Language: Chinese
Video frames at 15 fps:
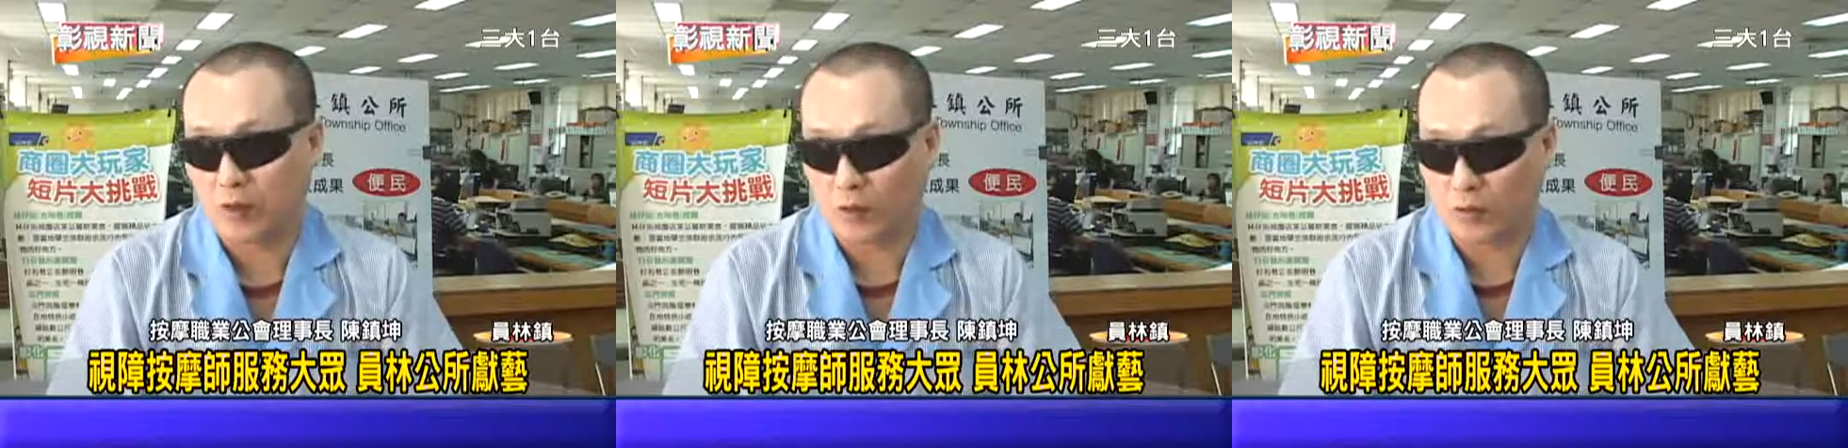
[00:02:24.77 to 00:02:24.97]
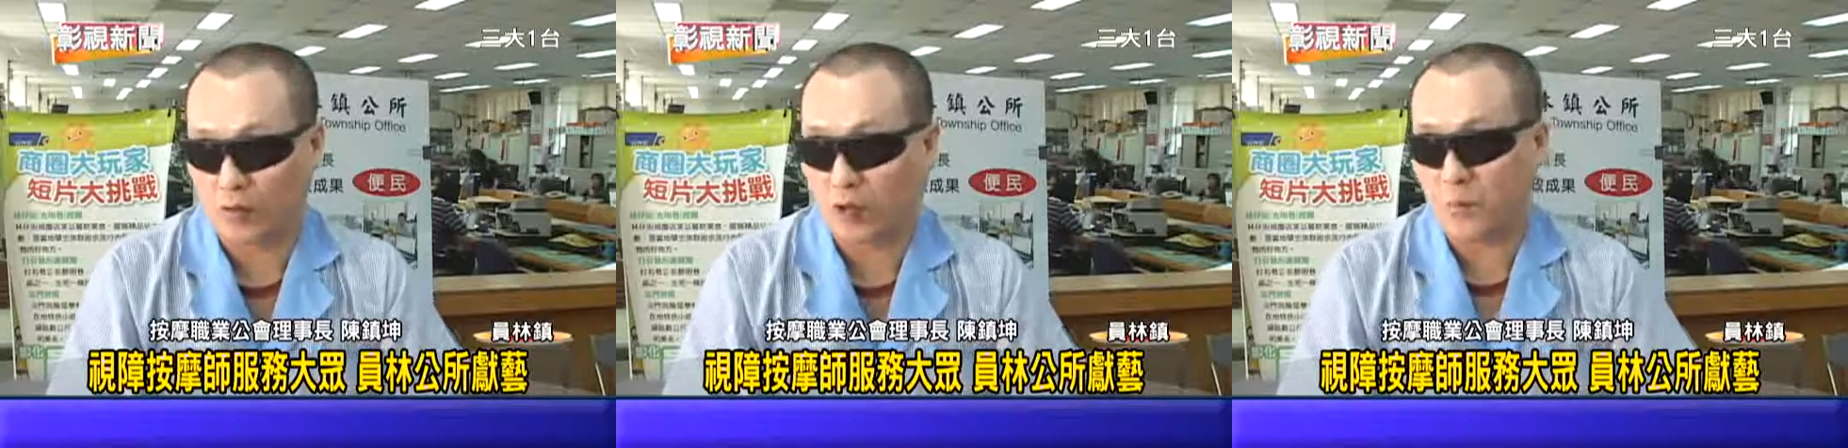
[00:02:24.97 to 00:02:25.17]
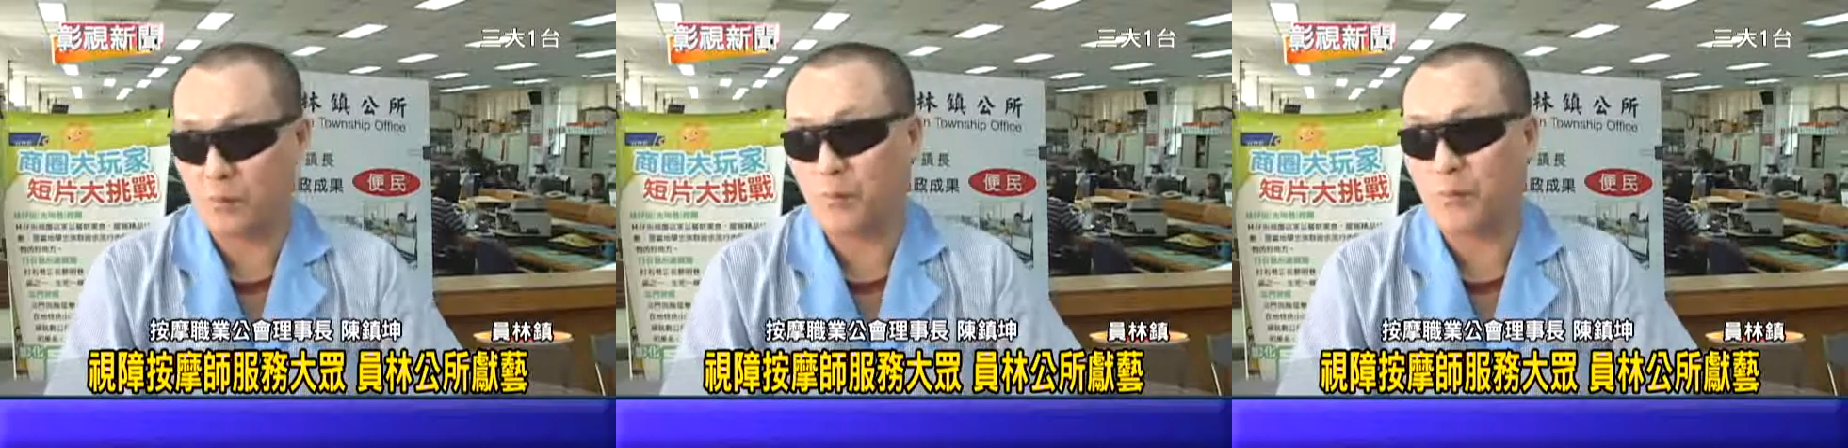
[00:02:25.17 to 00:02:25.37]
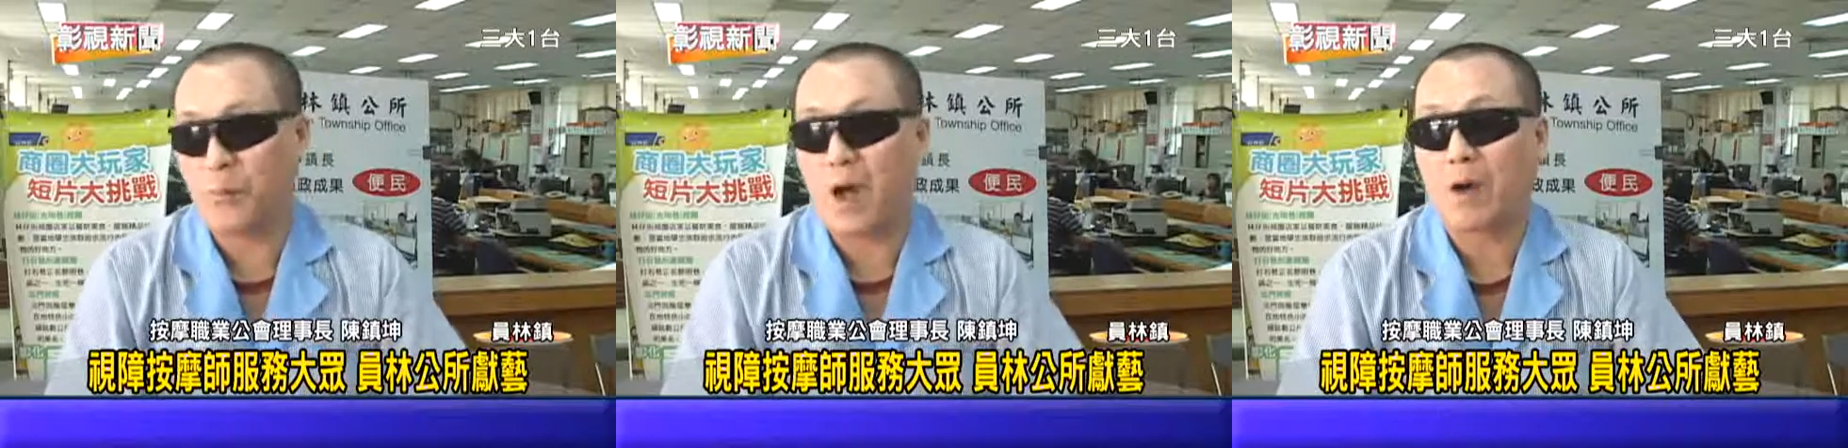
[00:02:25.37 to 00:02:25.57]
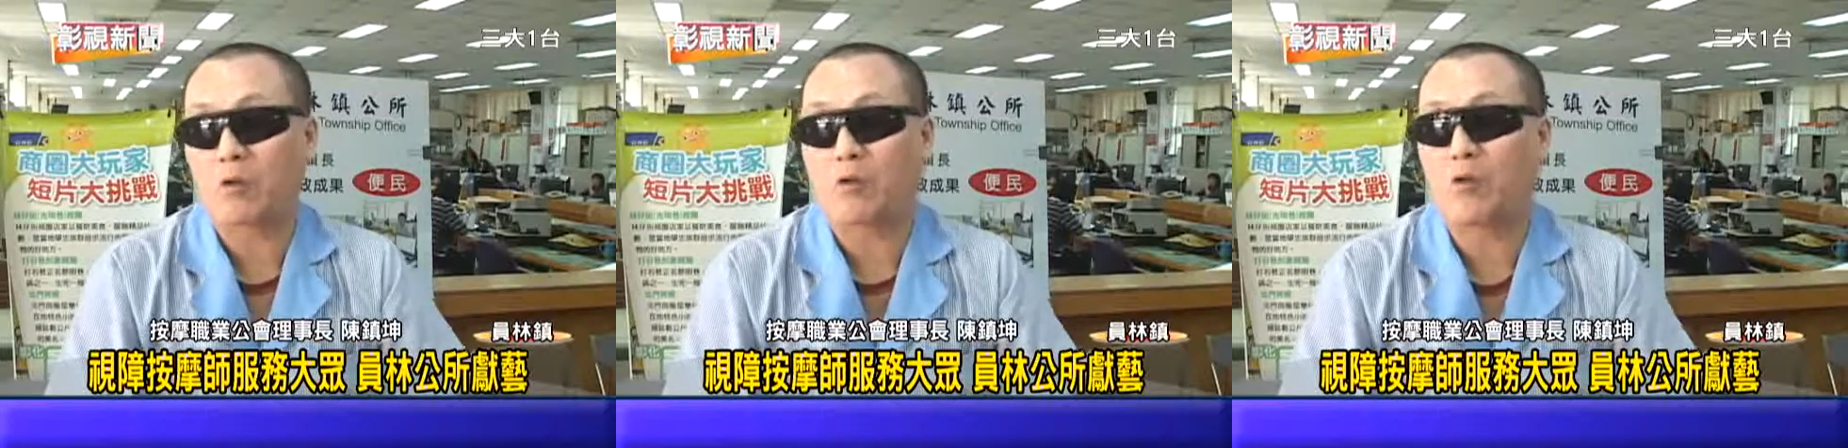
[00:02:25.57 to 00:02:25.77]
绝对
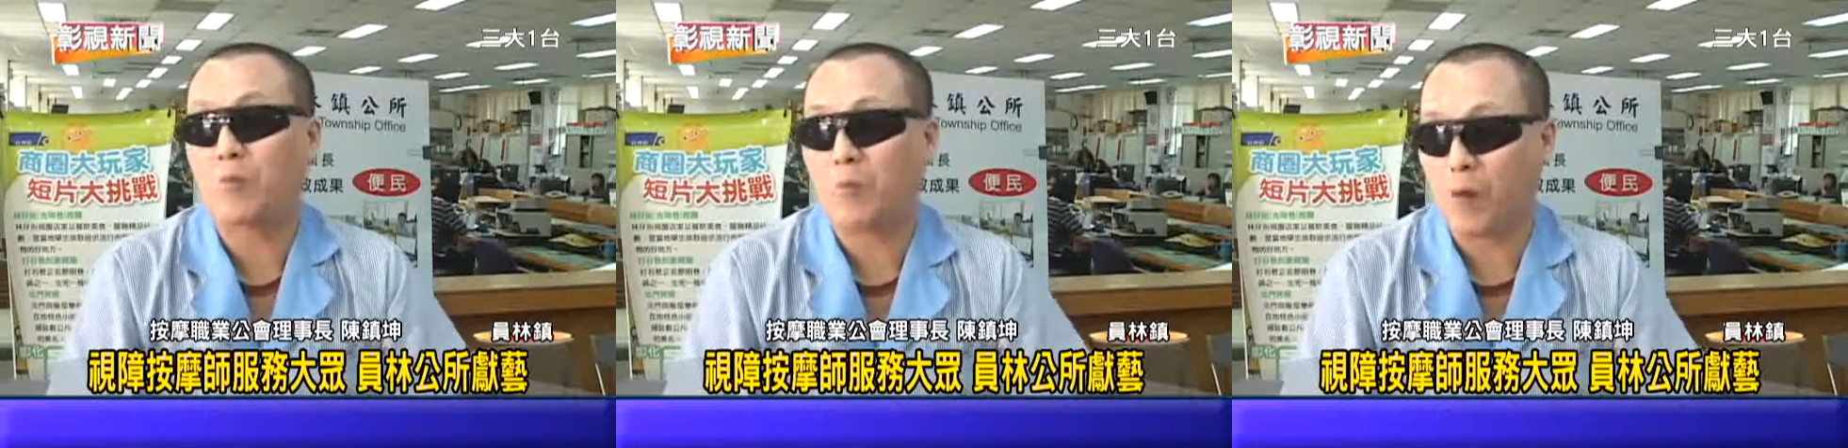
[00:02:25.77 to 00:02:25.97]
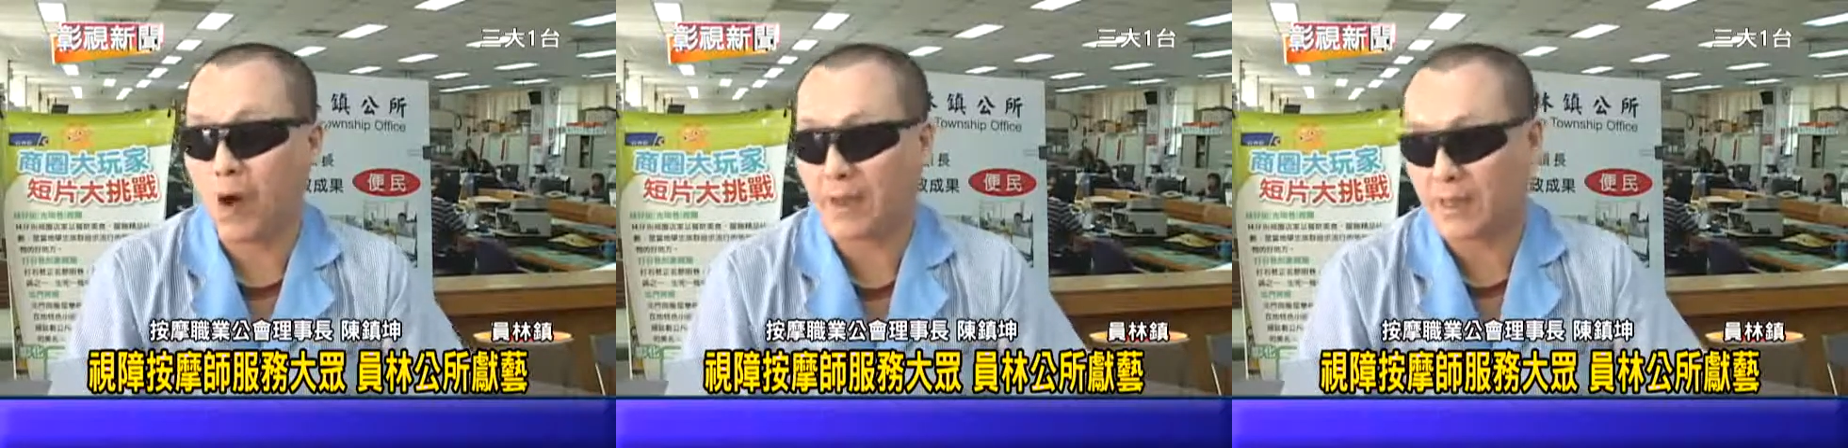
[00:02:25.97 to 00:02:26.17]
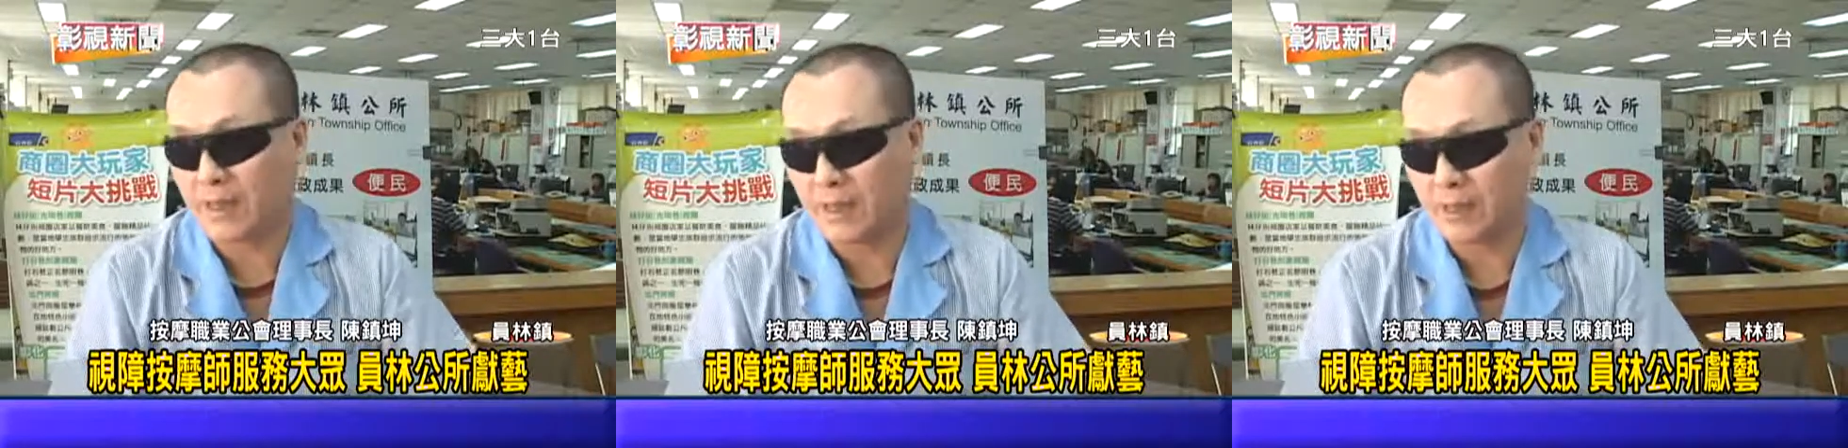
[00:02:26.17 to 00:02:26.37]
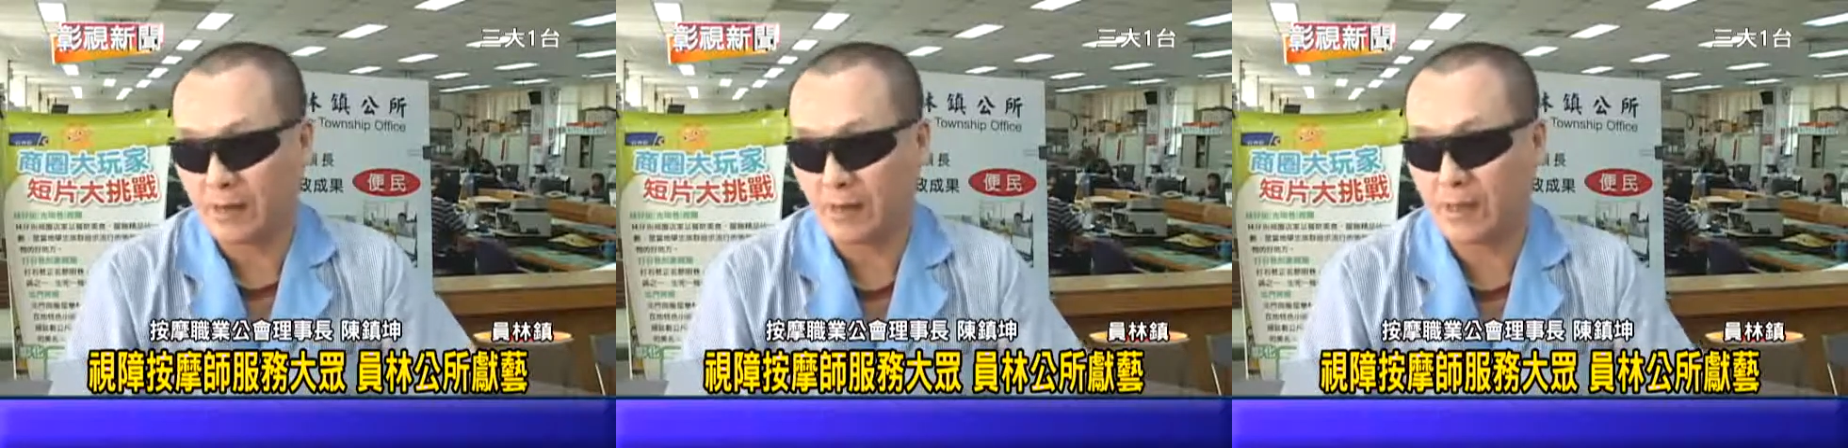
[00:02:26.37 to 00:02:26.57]
包本满意，